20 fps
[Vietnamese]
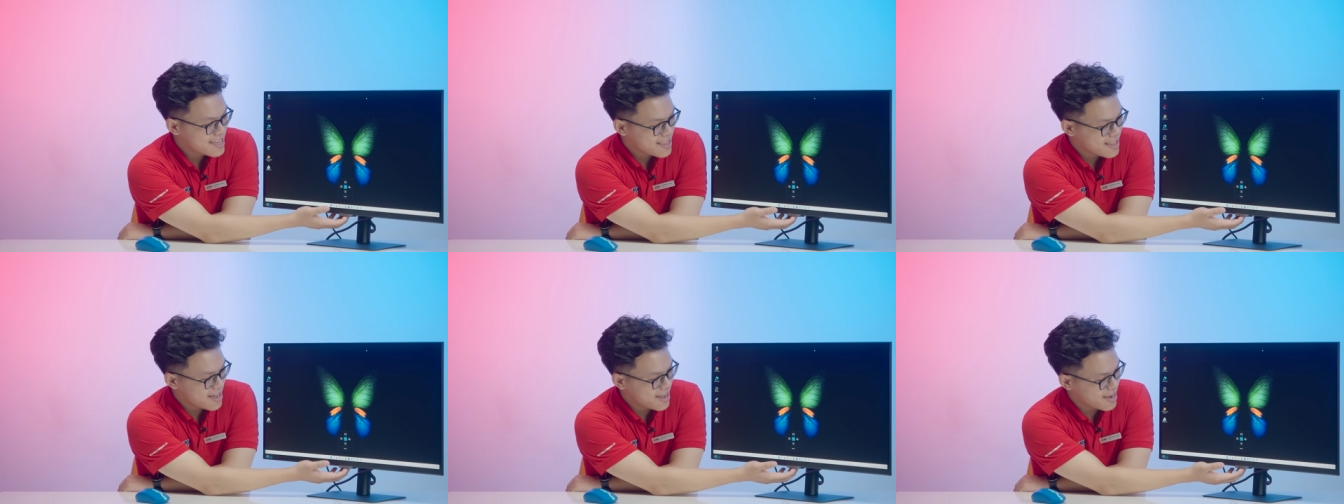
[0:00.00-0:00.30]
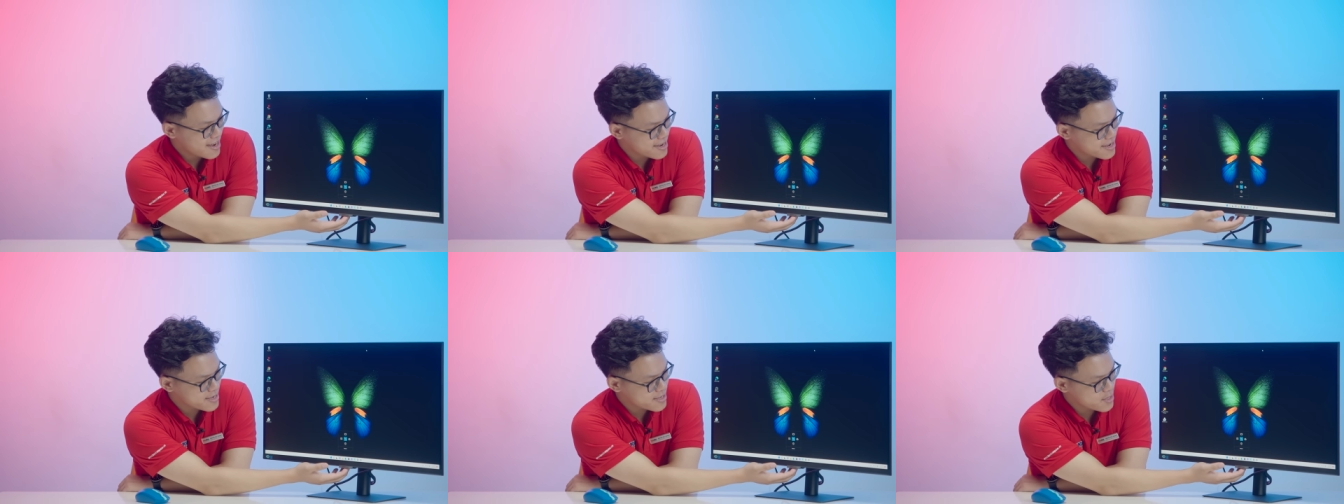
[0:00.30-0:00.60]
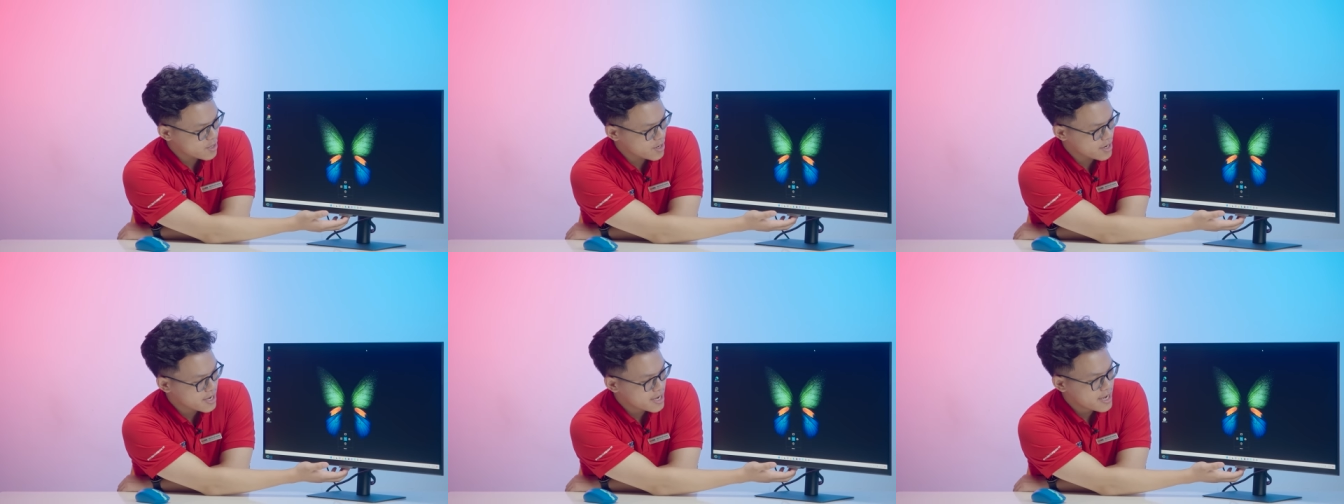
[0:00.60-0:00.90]
Rồi,
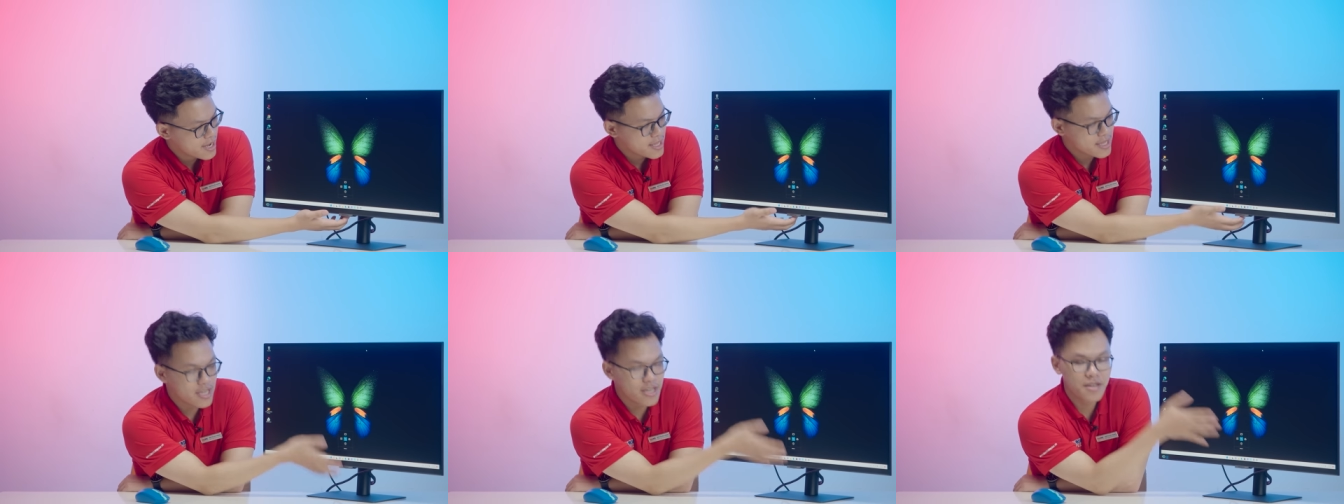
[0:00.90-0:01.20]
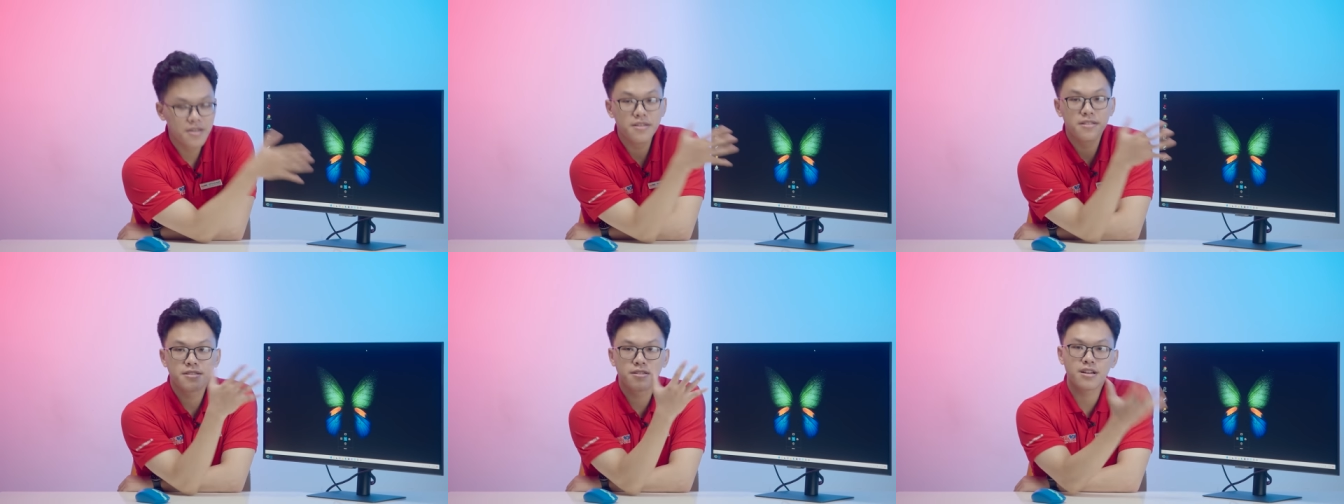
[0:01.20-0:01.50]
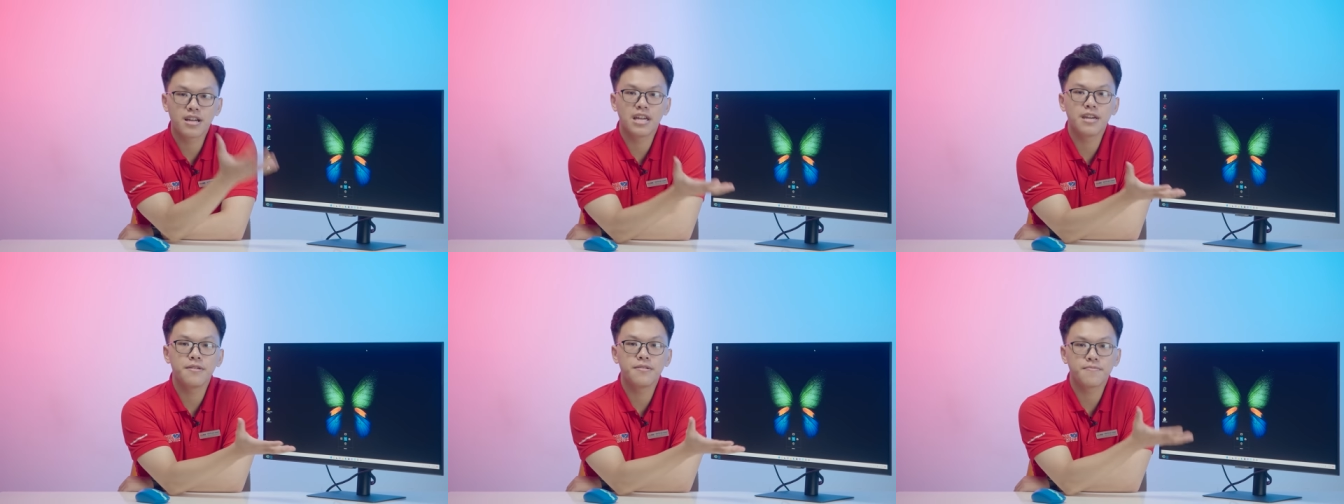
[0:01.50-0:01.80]
rồi, thì
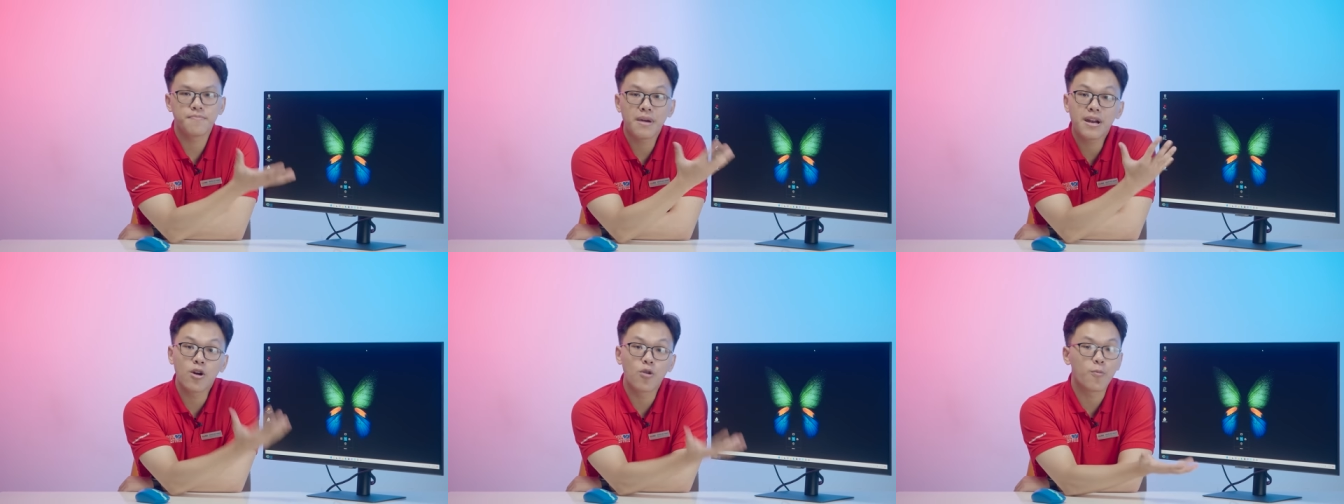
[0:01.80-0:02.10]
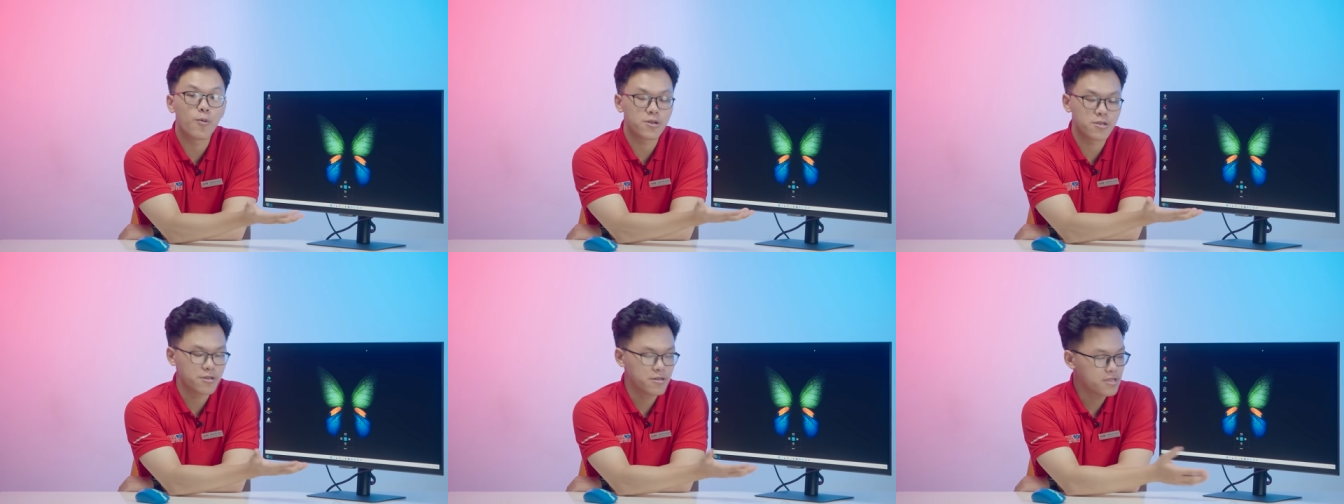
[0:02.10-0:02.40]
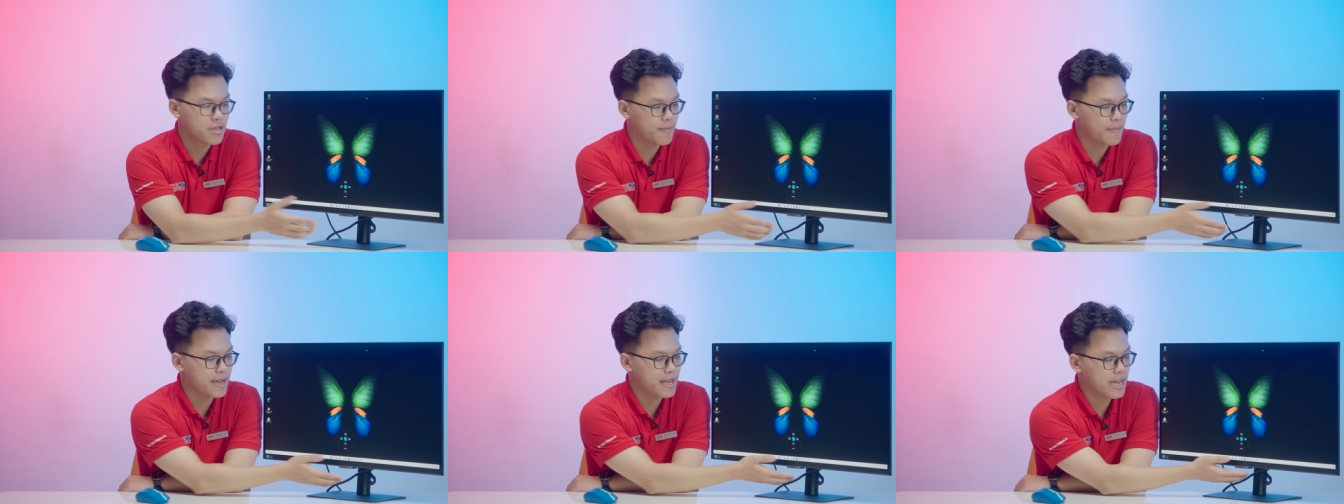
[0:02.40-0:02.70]
trước khi bắt đầu mọi thứ
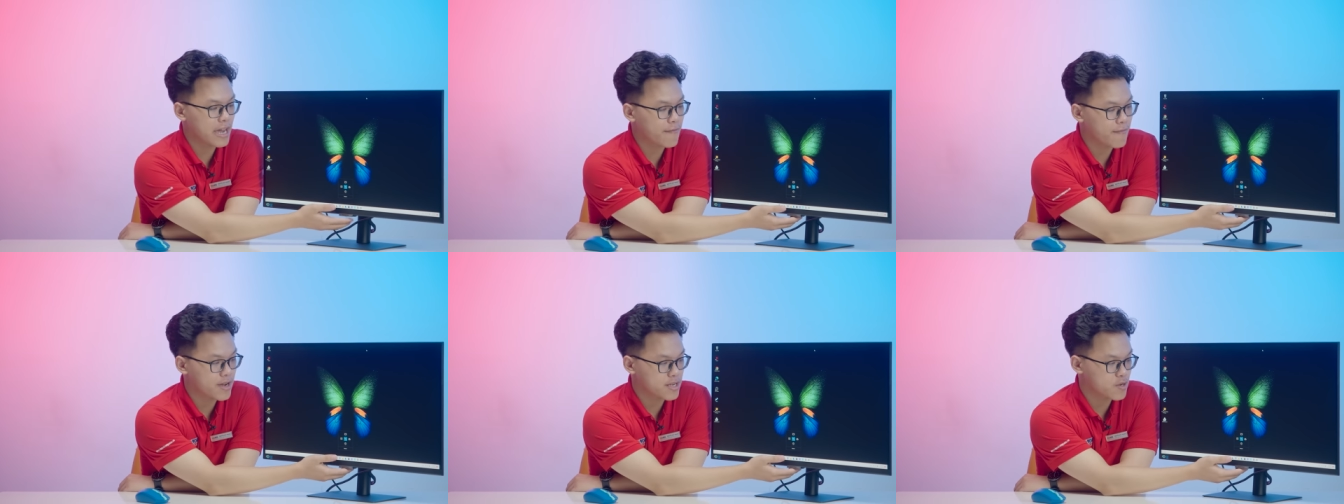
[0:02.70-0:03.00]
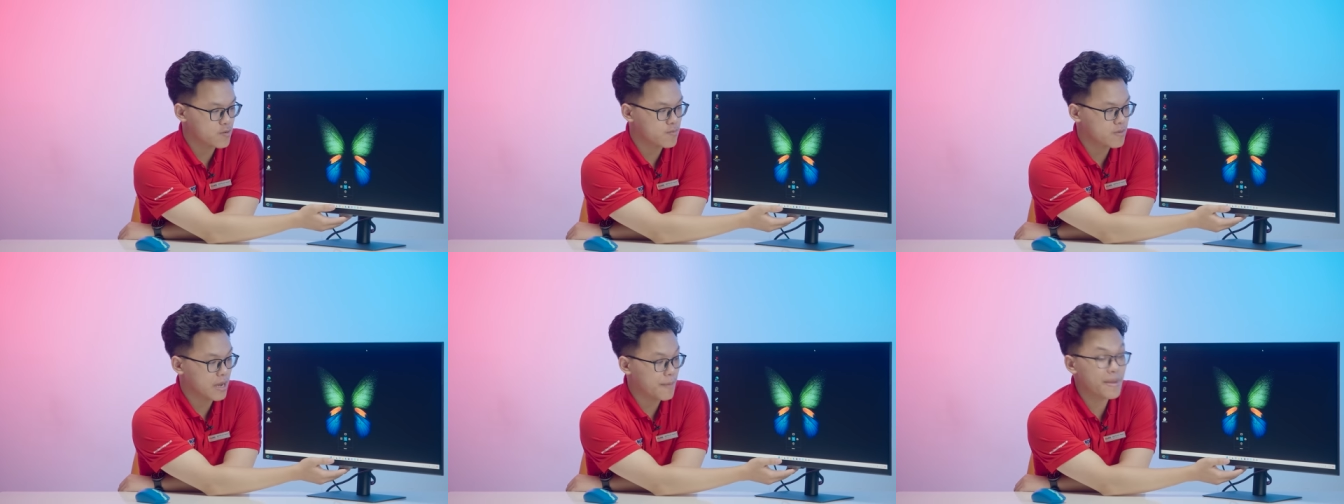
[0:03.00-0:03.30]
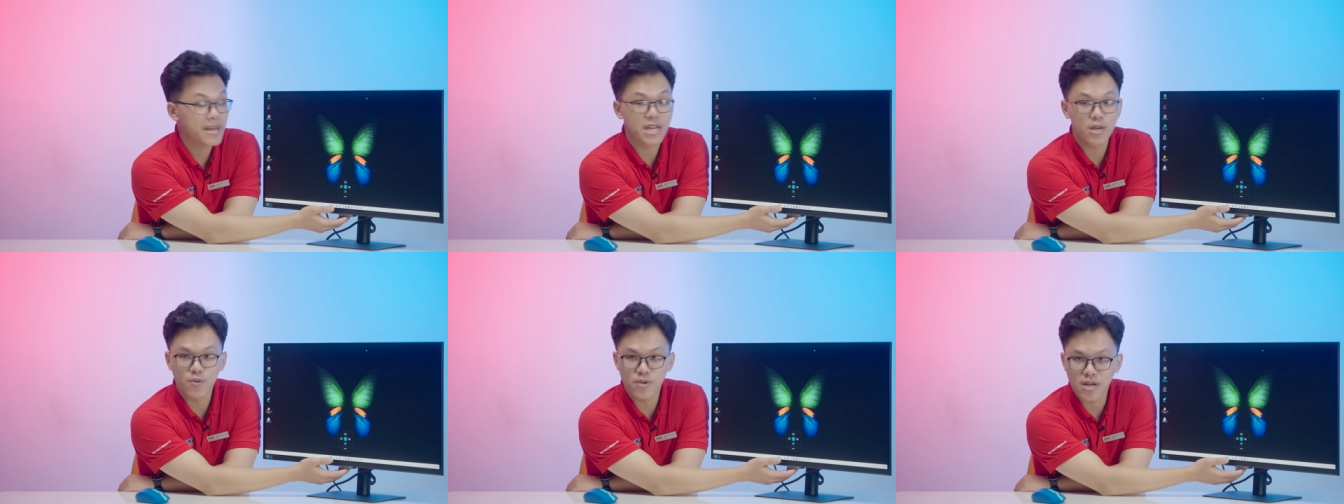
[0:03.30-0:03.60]
thì mình hãy vào trong cái
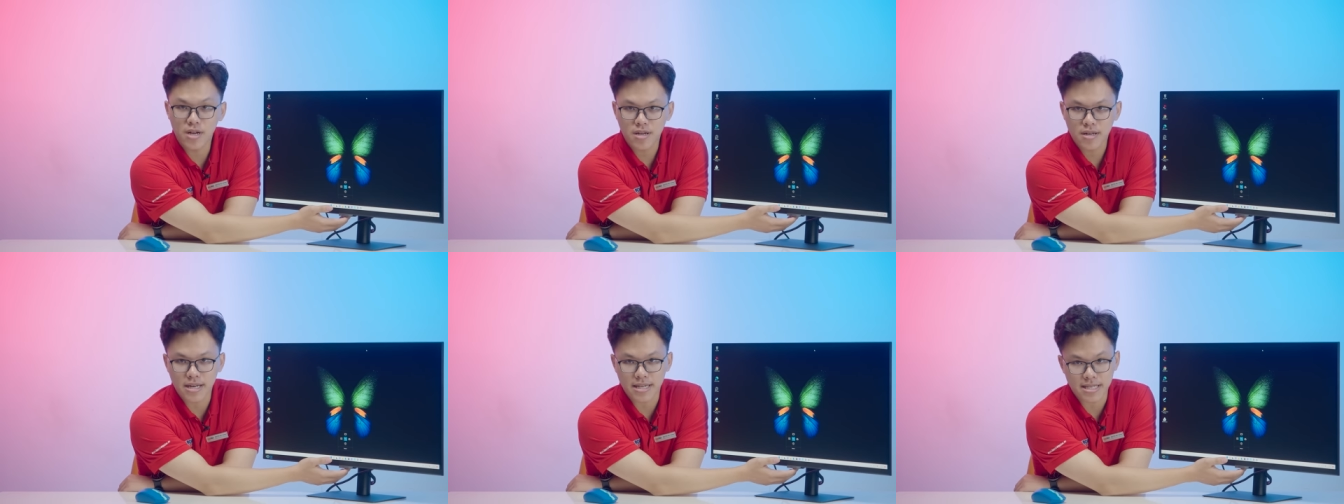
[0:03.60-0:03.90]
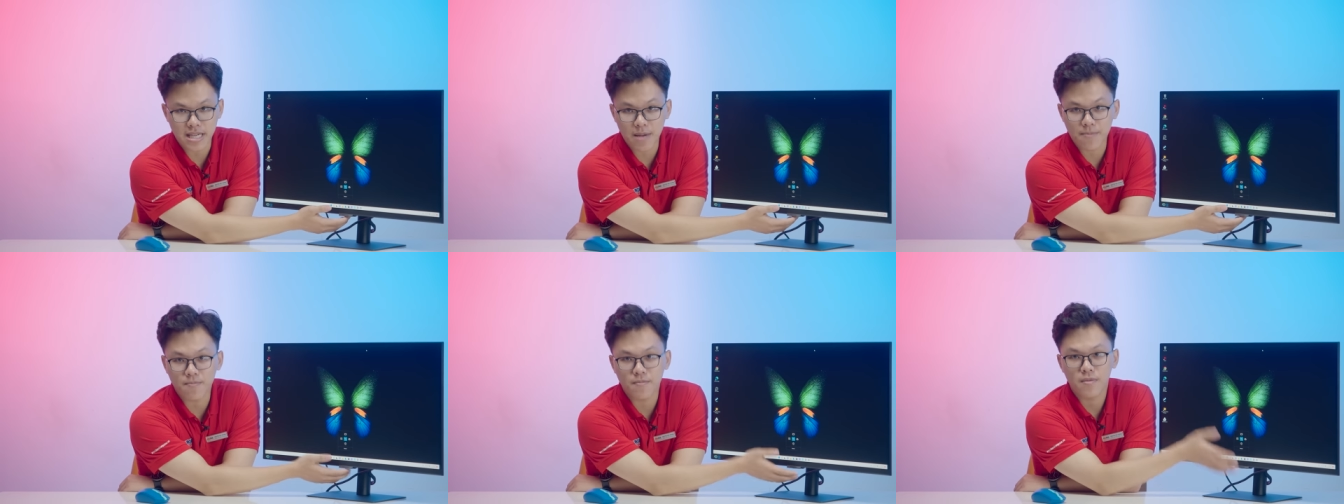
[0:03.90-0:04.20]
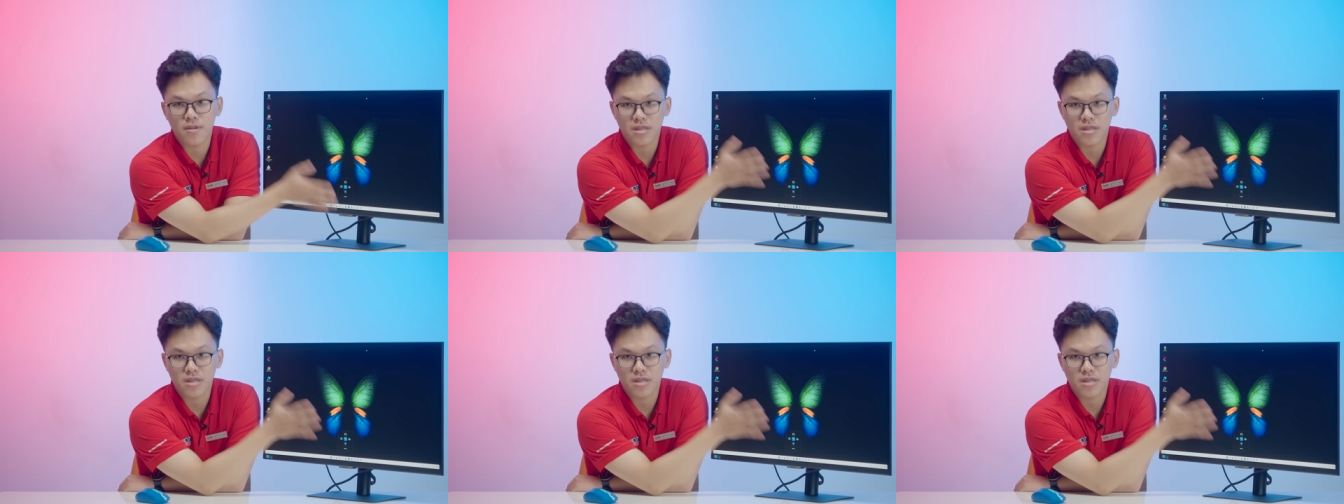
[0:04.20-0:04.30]
menu nhá để xem,